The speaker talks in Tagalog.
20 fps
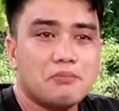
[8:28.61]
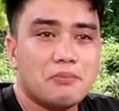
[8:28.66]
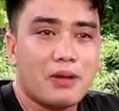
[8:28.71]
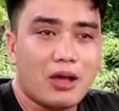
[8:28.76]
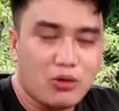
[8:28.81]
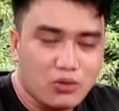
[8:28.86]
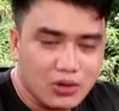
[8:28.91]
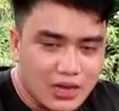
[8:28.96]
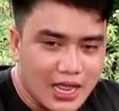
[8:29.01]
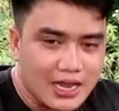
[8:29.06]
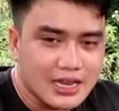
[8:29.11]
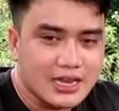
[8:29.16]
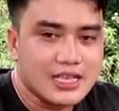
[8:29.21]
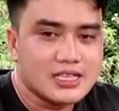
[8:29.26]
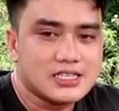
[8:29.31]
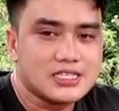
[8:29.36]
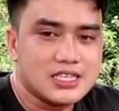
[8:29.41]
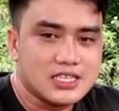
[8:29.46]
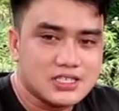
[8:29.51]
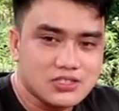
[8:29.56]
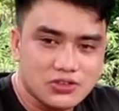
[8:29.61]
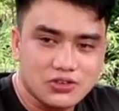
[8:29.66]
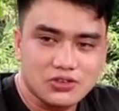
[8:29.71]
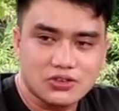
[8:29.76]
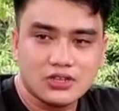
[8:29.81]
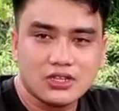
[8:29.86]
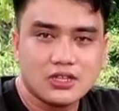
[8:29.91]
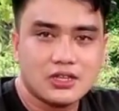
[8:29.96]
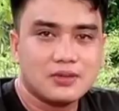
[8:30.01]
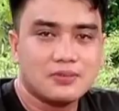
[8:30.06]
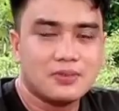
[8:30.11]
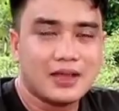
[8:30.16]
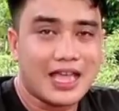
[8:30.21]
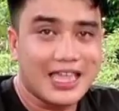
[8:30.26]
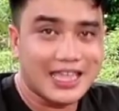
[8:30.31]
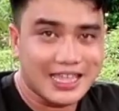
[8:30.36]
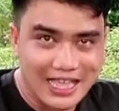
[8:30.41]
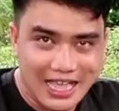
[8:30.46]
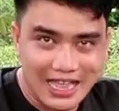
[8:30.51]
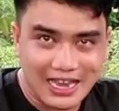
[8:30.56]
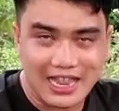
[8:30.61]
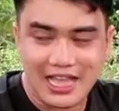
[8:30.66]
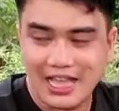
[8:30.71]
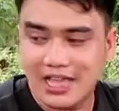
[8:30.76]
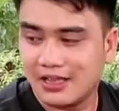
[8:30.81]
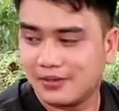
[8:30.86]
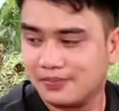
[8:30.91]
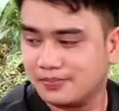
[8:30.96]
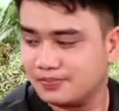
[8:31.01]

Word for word: maulan na season mga higala